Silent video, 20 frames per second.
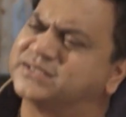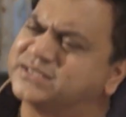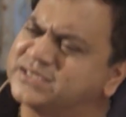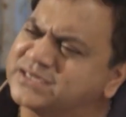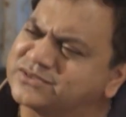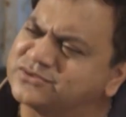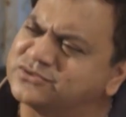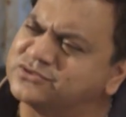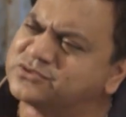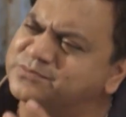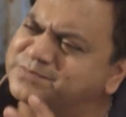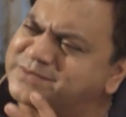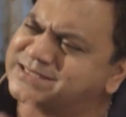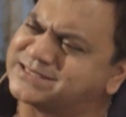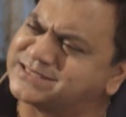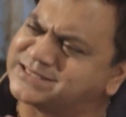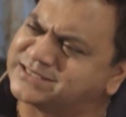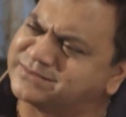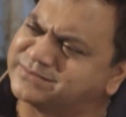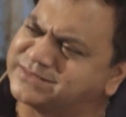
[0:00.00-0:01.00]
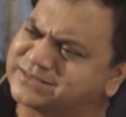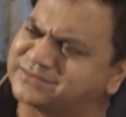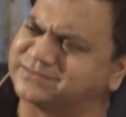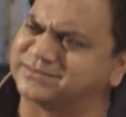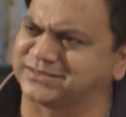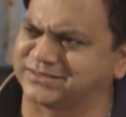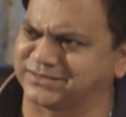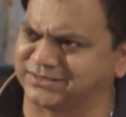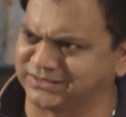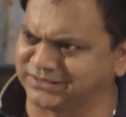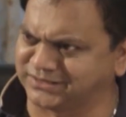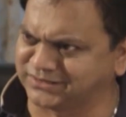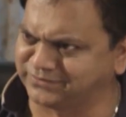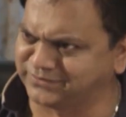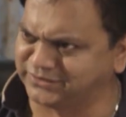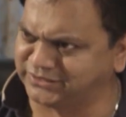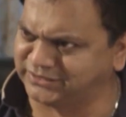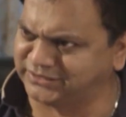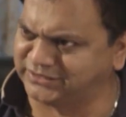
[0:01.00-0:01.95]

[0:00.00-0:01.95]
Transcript: কেন পাগলামি করছো তুমি